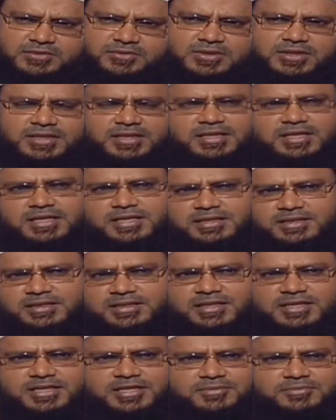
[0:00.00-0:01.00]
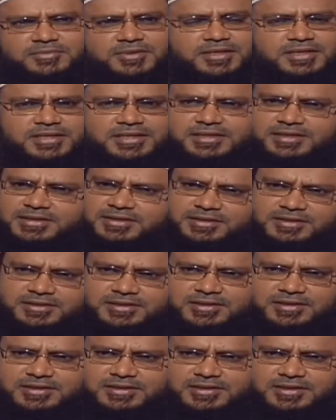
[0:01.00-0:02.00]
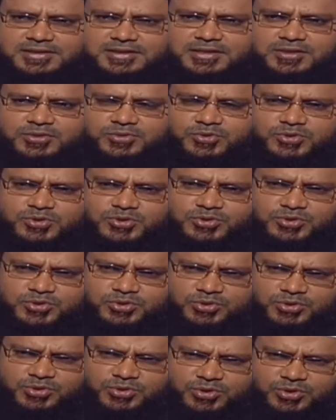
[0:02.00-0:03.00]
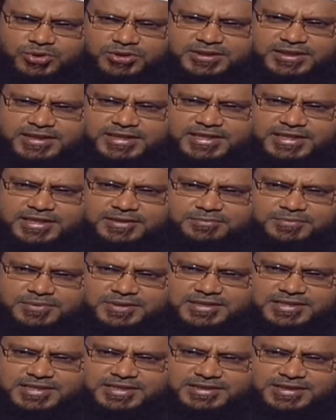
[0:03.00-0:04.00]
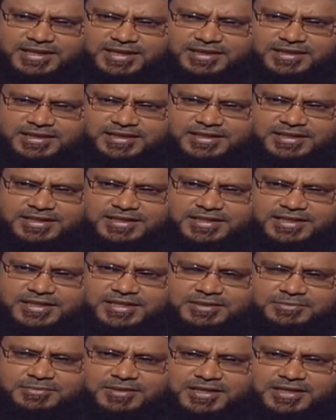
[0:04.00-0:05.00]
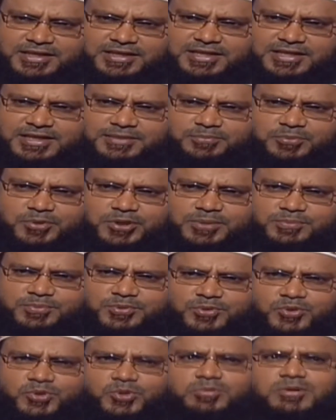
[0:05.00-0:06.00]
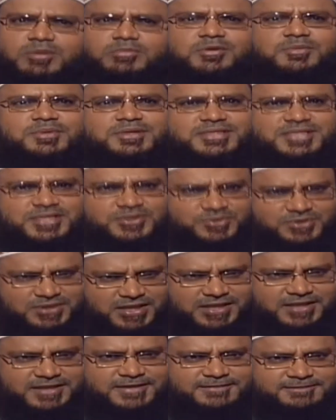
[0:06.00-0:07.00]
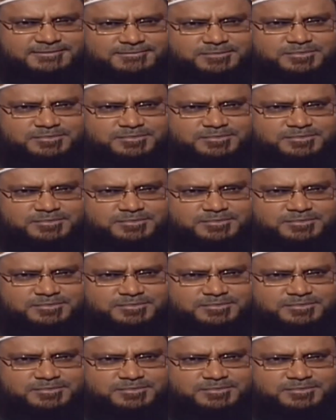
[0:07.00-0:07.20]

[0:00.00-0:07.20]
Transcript: এখন হালাল কি হারাম নাকি তো সন্দেহ থেকে বেঁচে থাকলে ইমানকে পরিপূর্ণভাবে বাঁচানো যায়